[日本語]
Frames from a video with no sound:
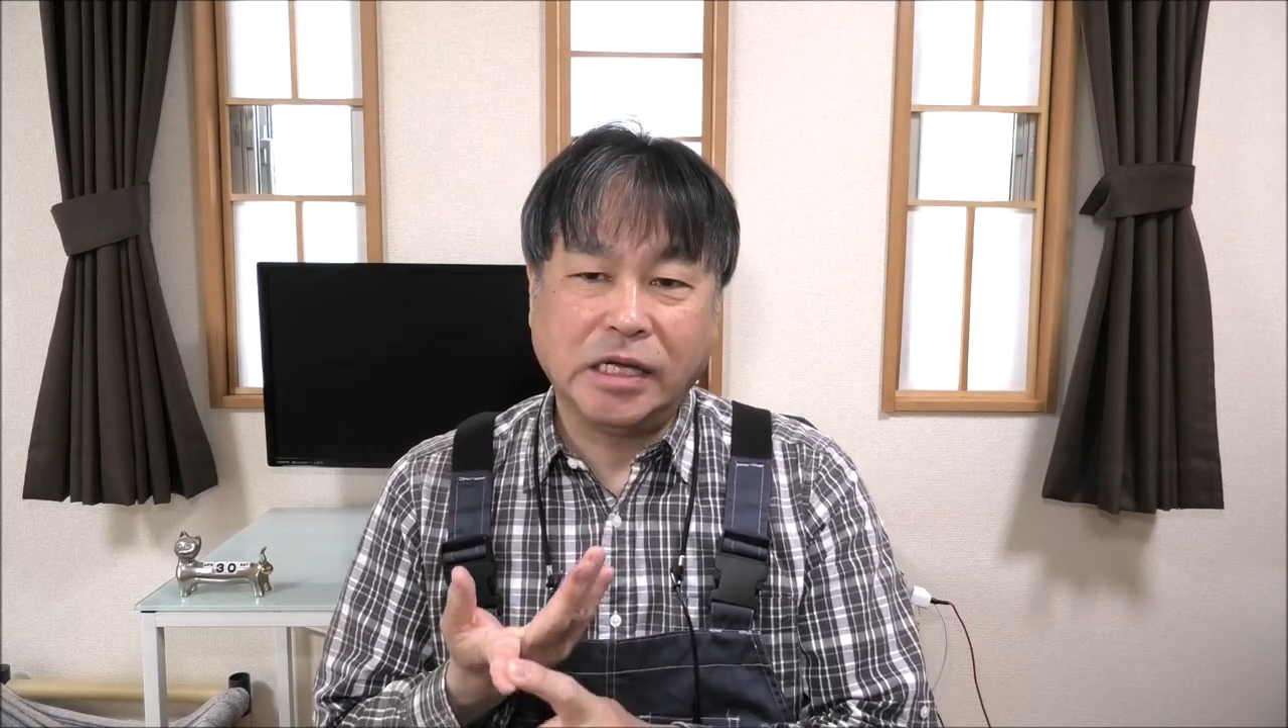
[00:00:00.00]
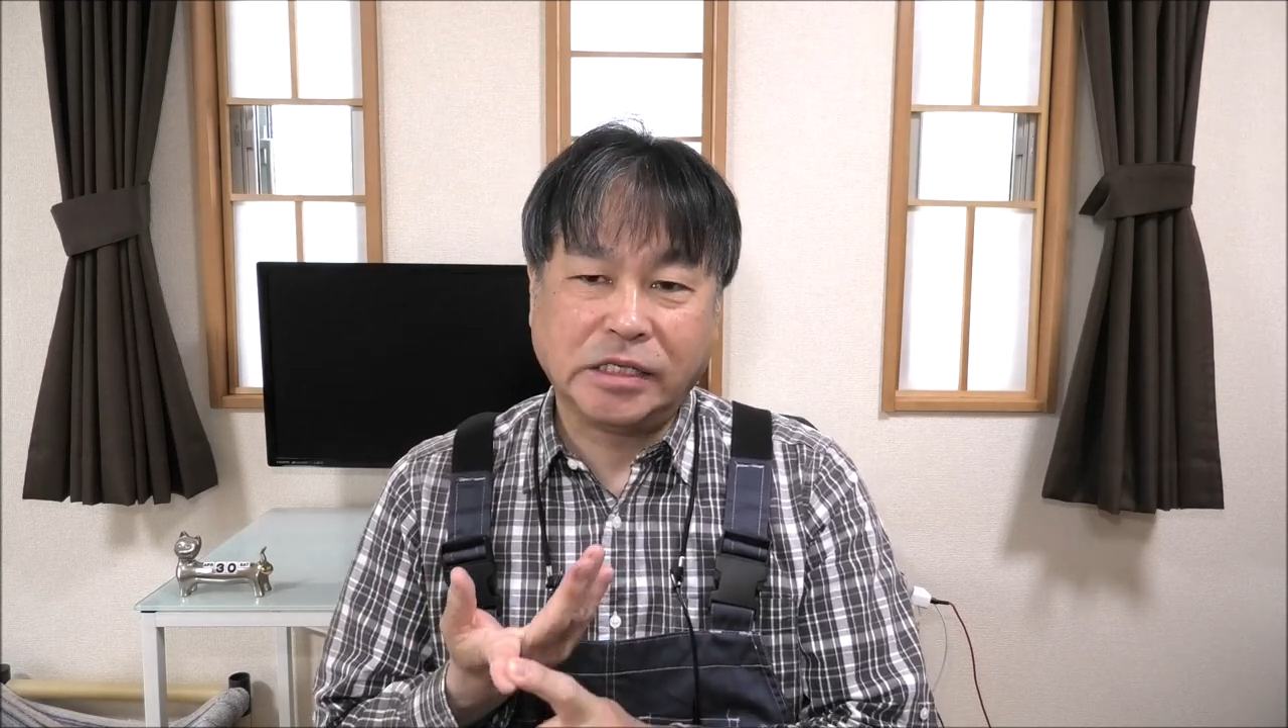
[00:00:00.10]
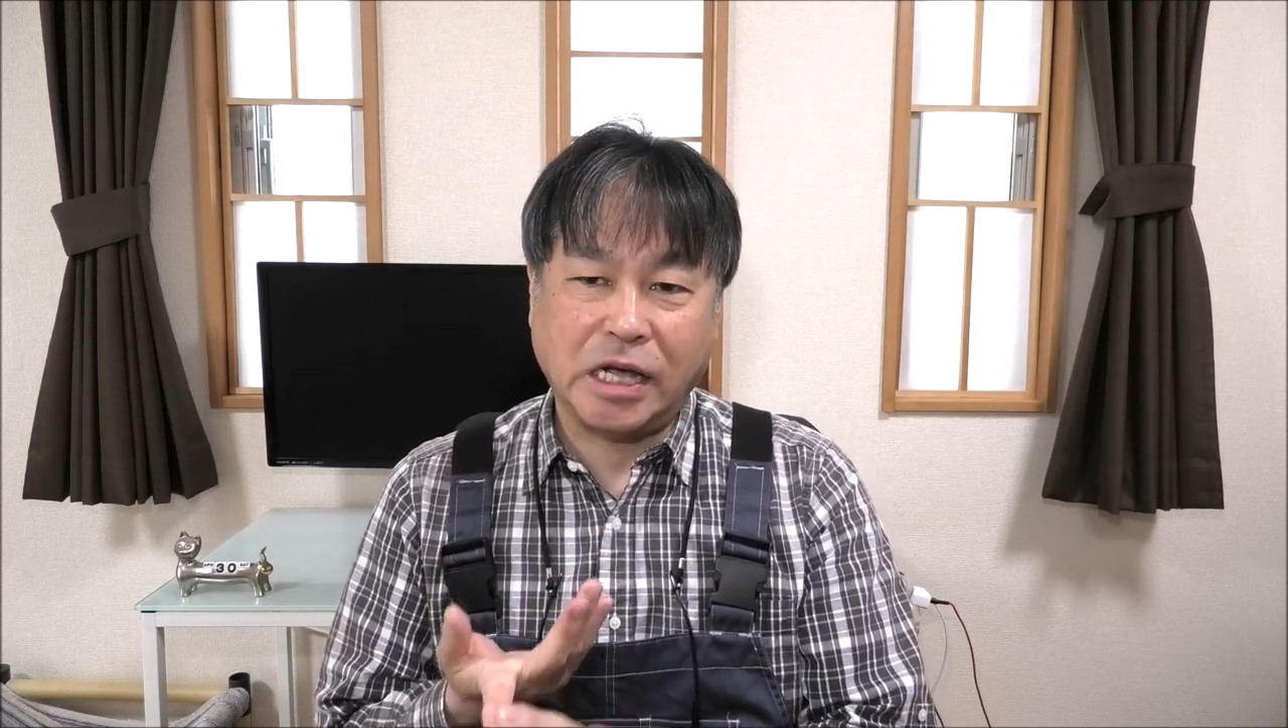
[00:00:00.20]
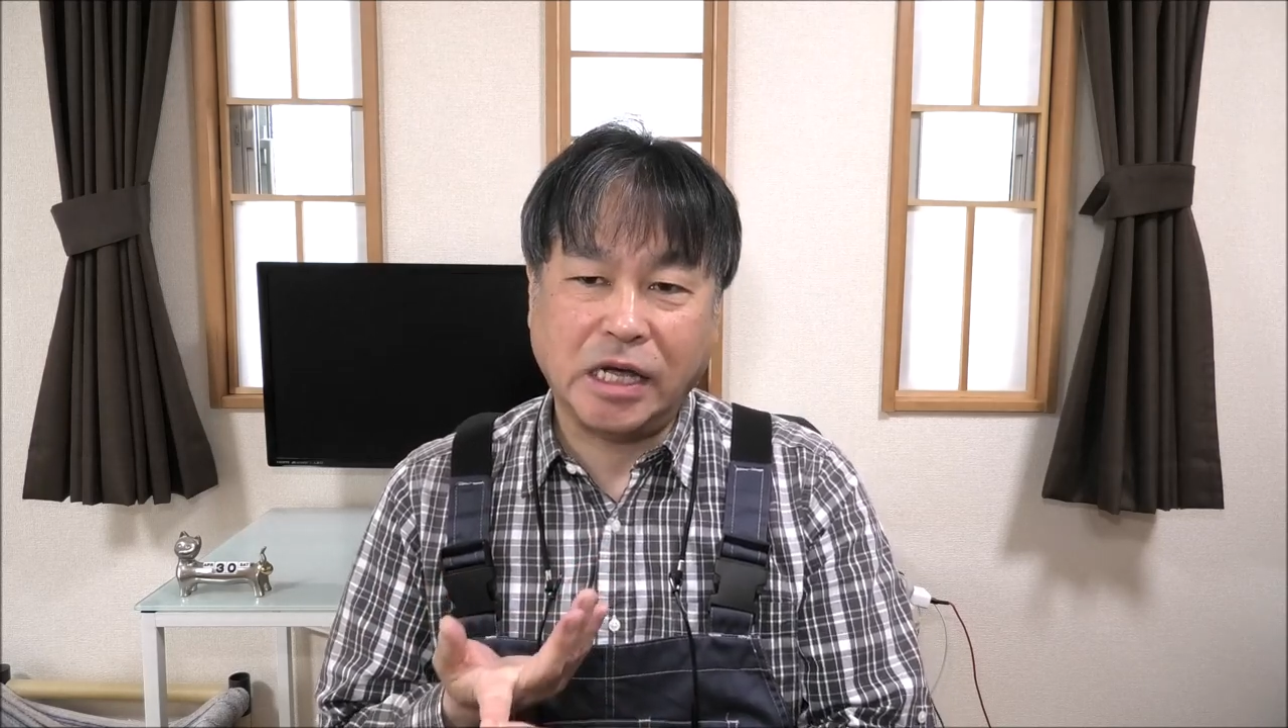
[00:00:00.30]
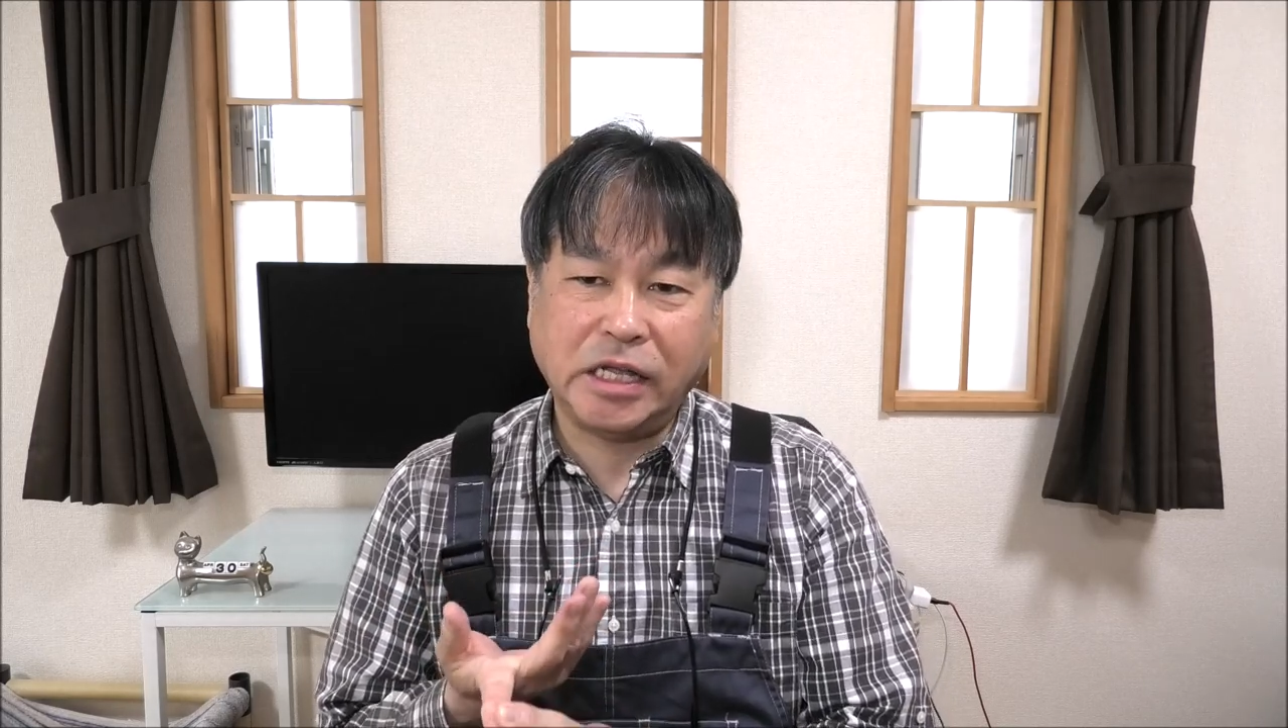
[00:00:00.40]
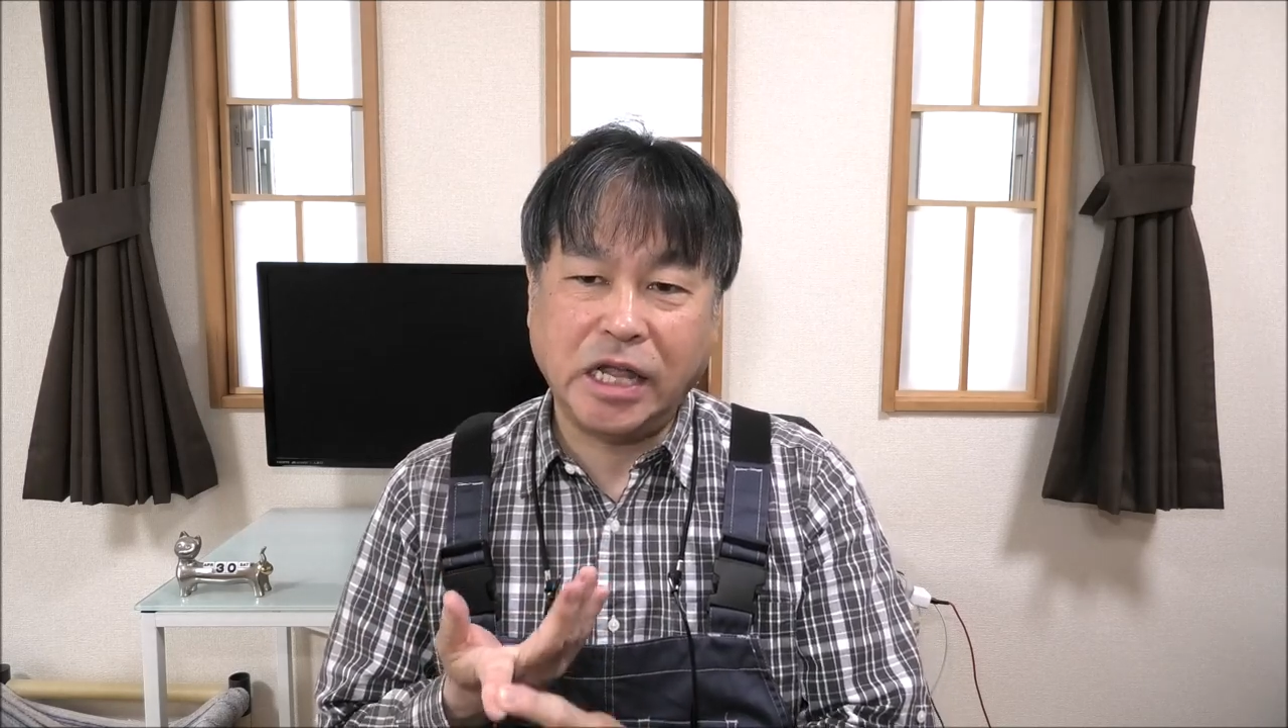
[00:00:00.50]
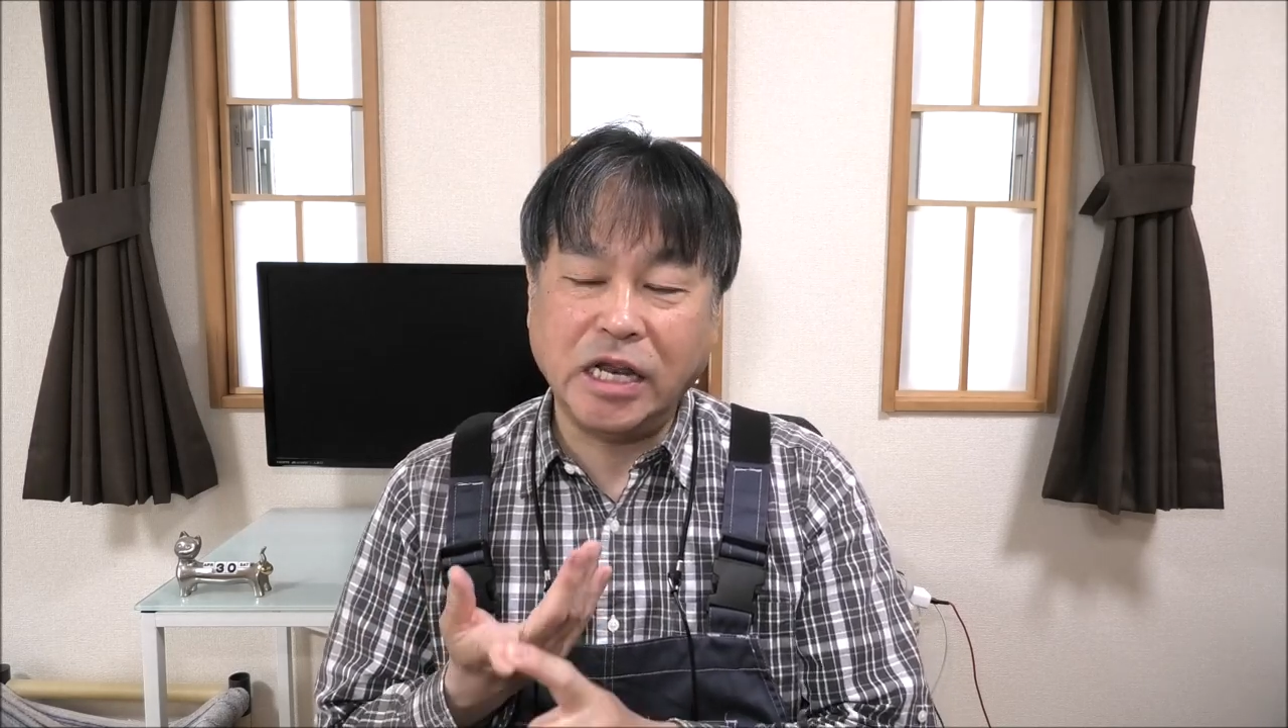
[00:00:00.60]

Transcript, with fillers: 最低